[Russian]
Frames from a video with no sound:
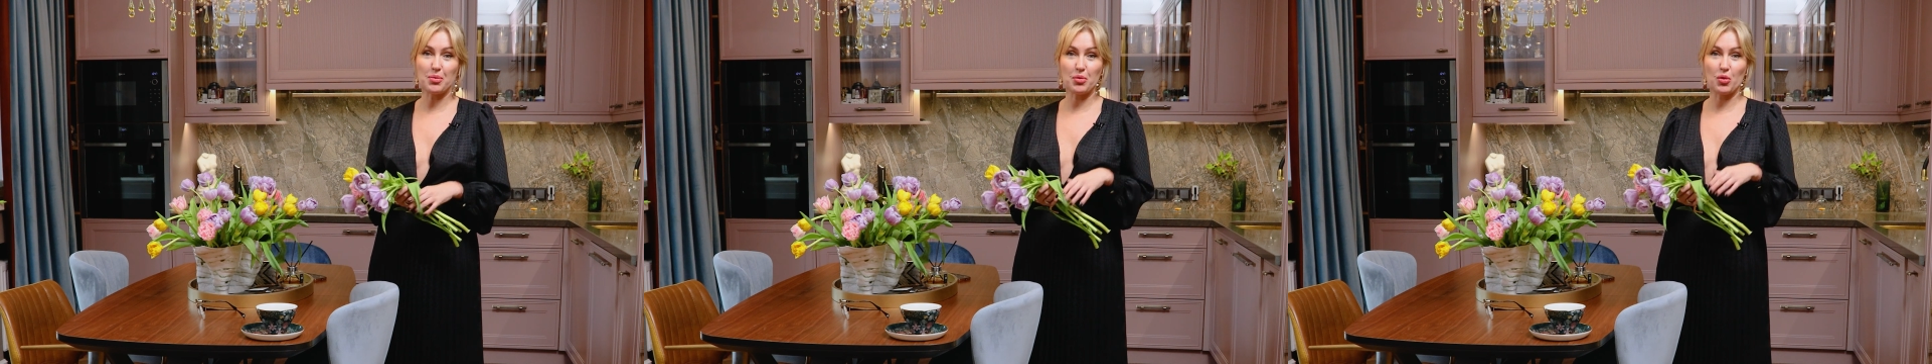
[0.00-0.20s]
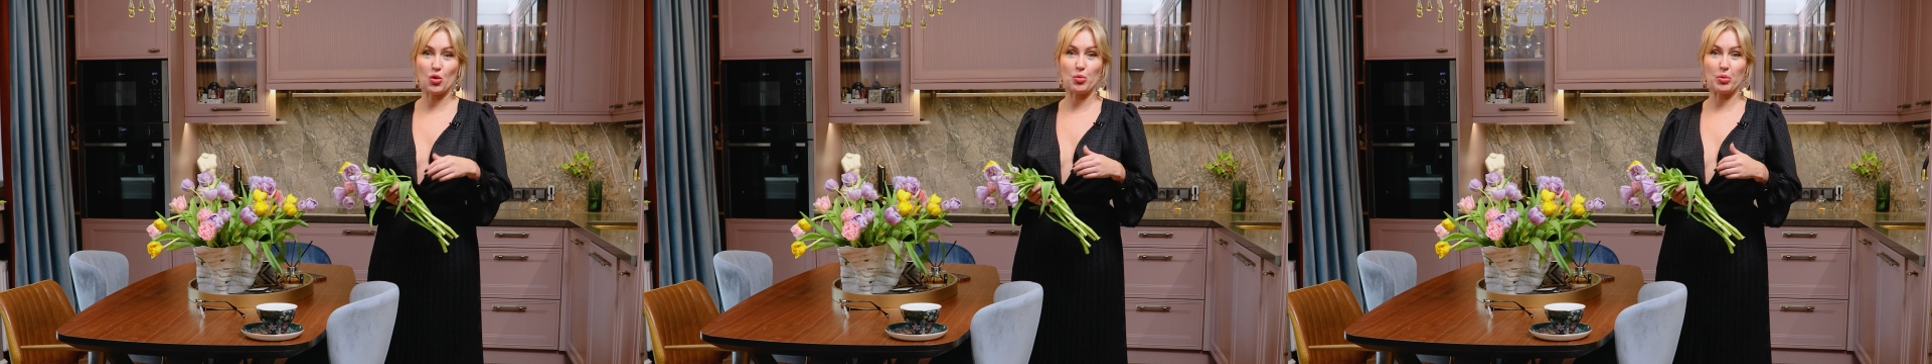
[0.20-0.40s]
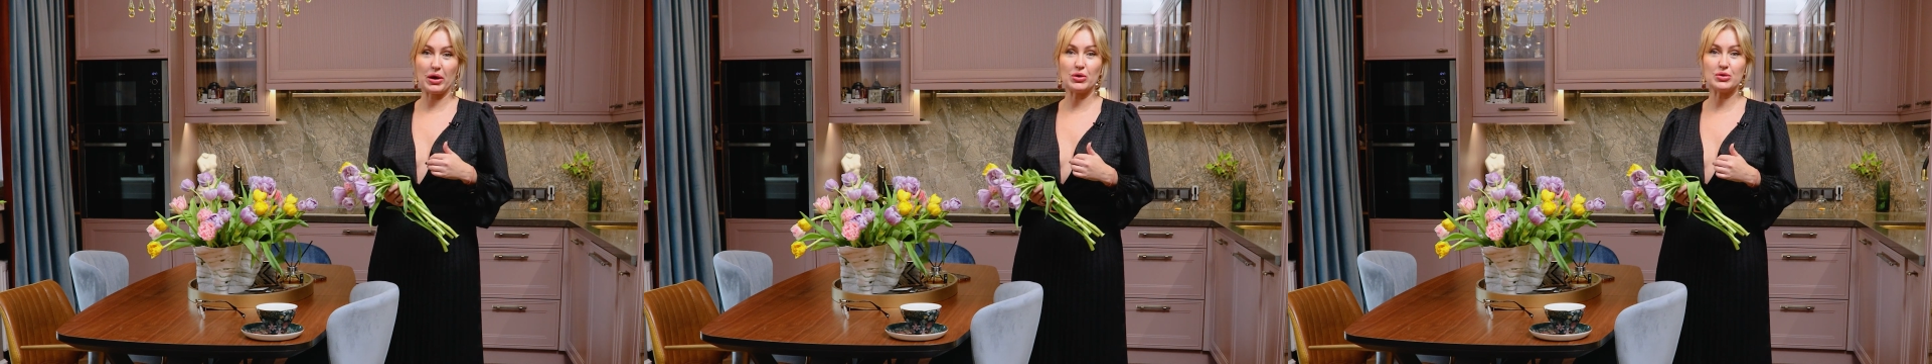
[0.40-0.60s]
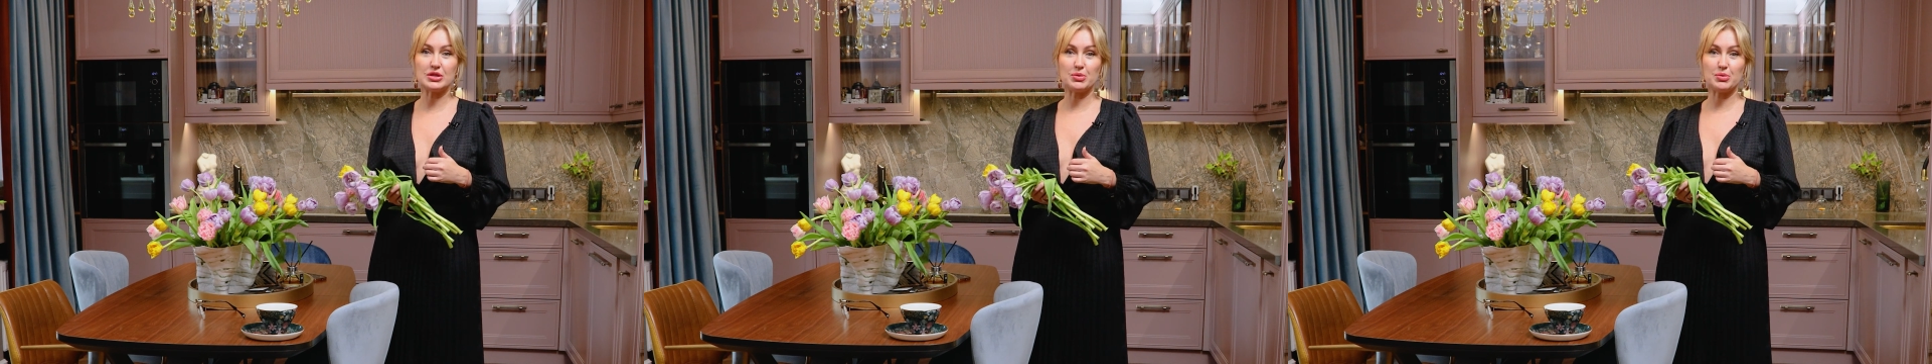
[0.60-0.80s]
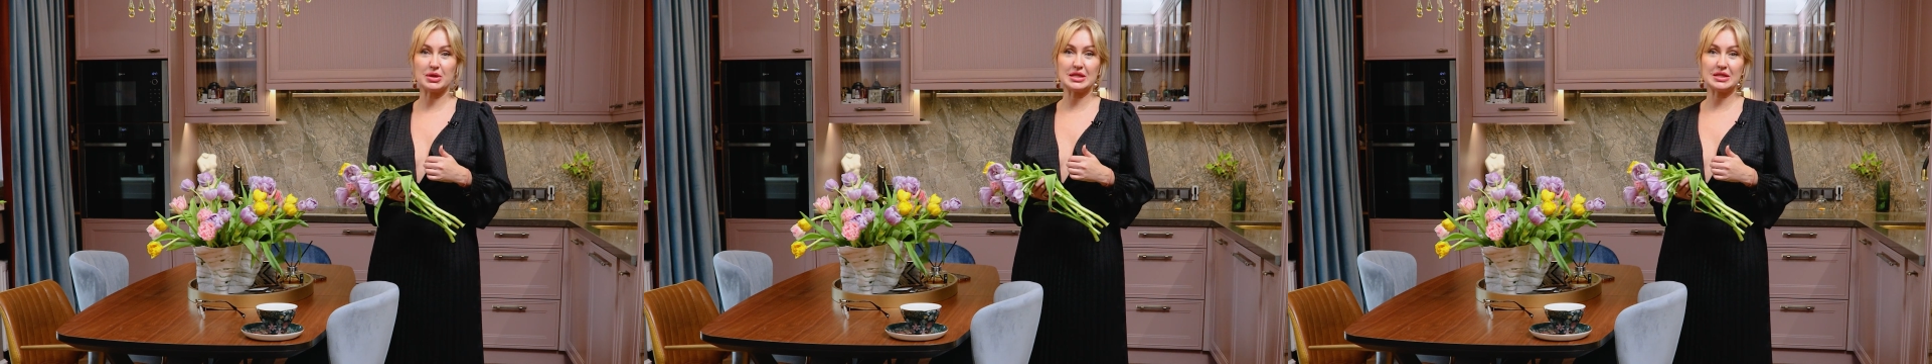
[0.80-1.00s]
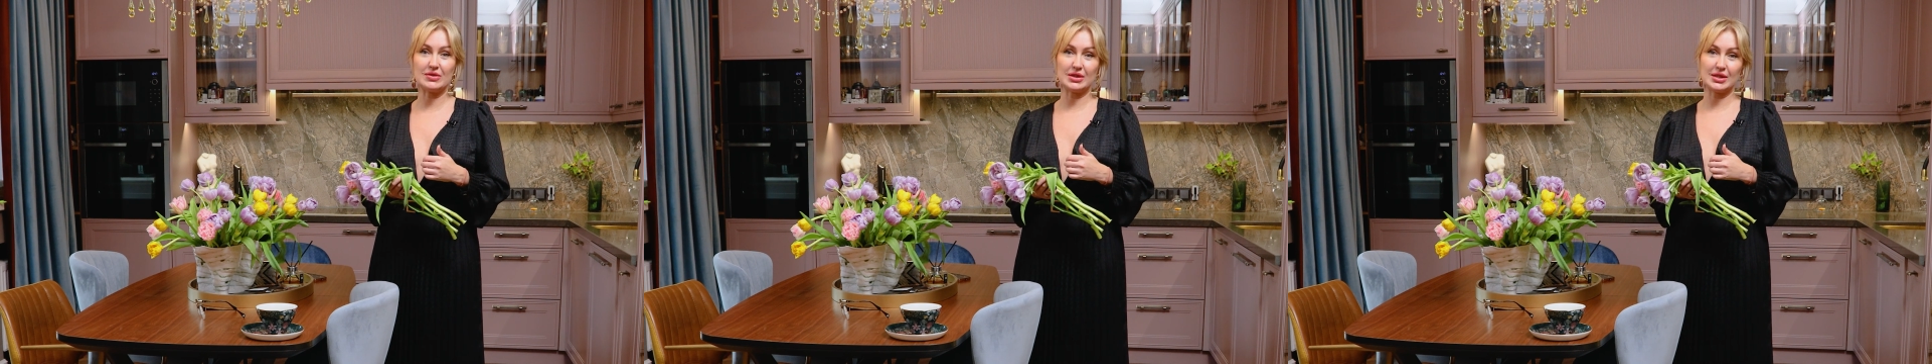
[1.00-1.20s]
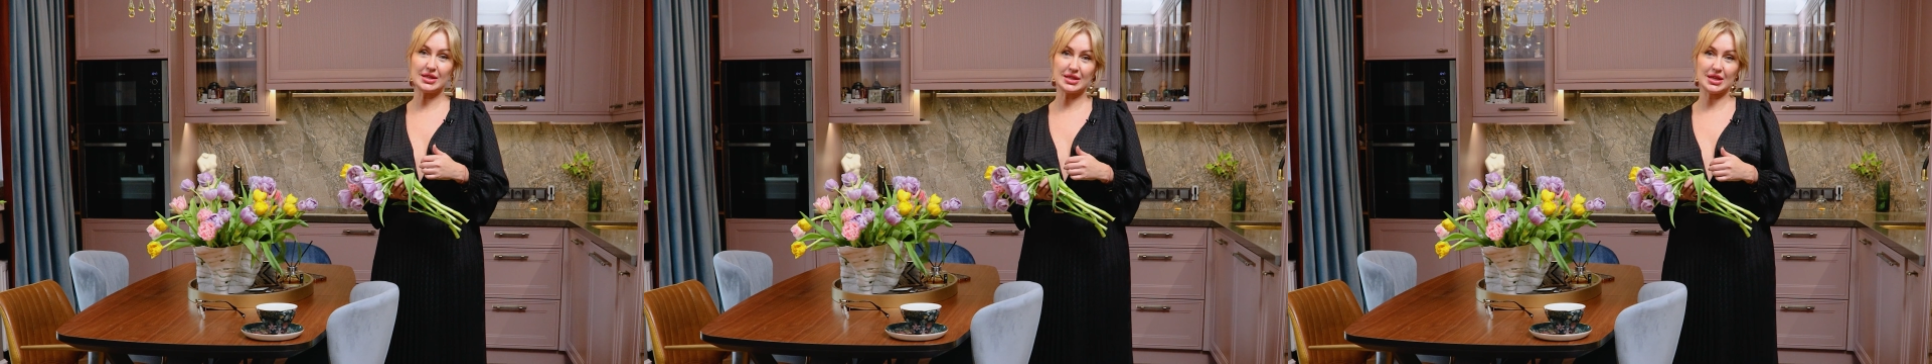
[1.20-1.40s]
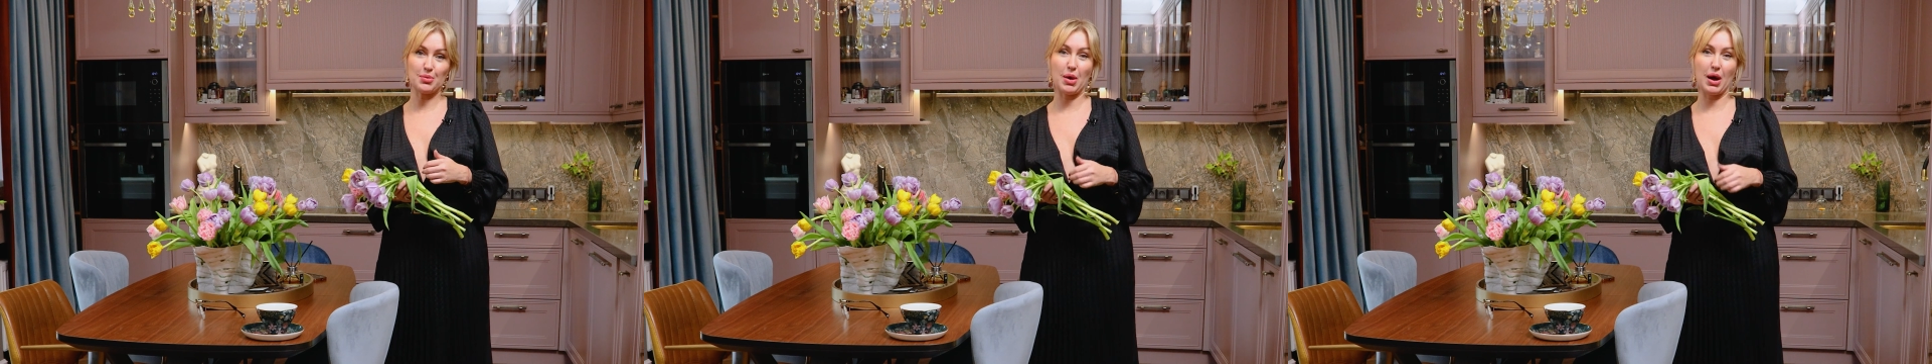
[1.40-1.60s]
покупаю себе цветы
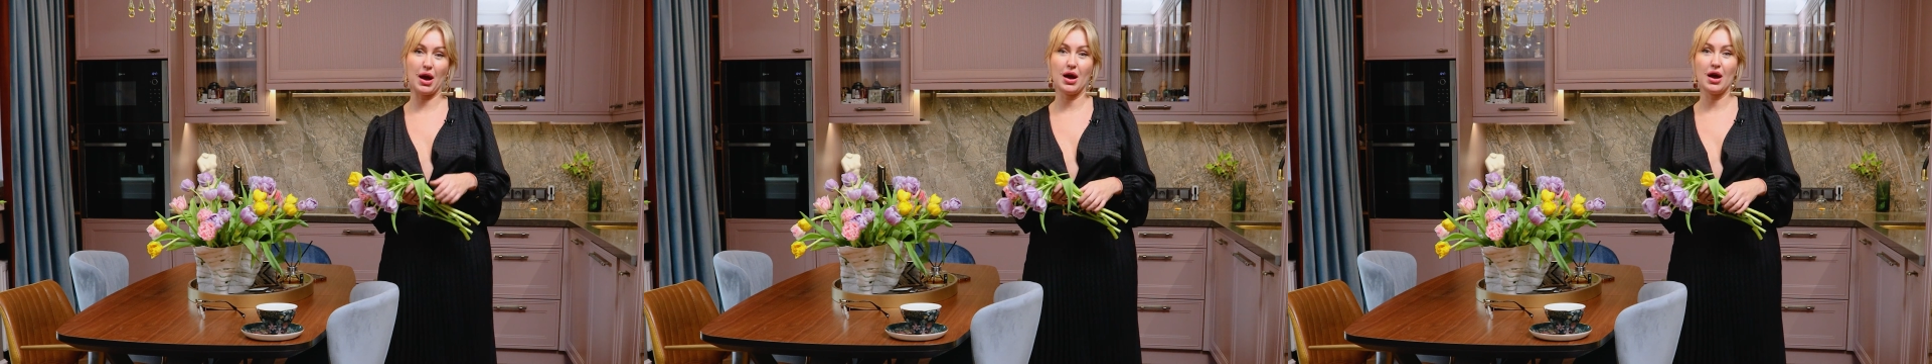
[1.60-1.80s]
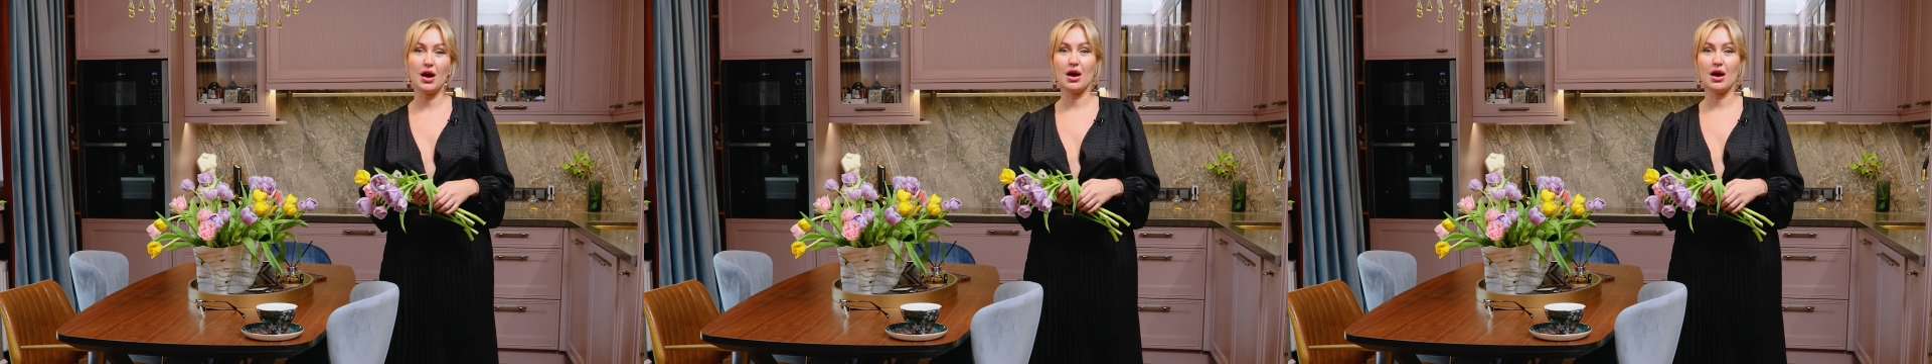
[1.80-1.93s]
сама,